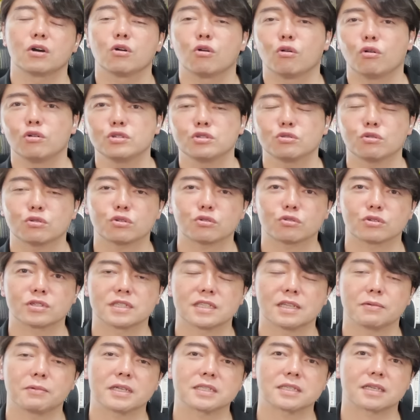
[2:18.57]
お衣装ルール
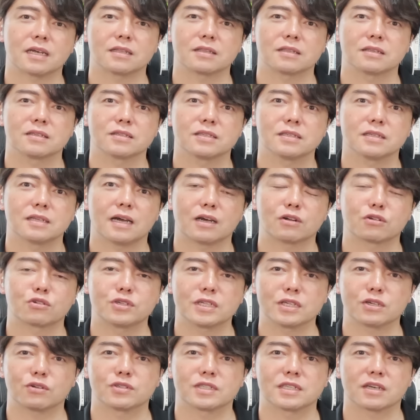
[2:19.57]
知ってますかあの
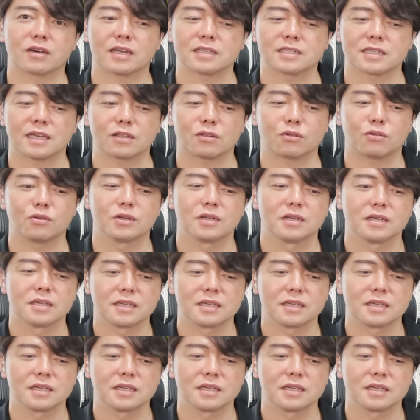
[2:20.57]
クリックしてくださいと。